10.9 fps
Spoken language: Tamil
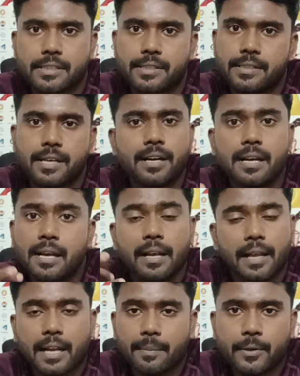எக்ஸ்சேஞ்சாக
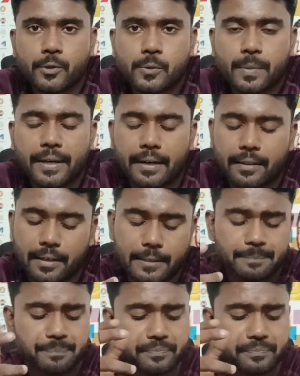நிறைய பேர் யூஸ் பண்ணிட்டு இருந்தாங்க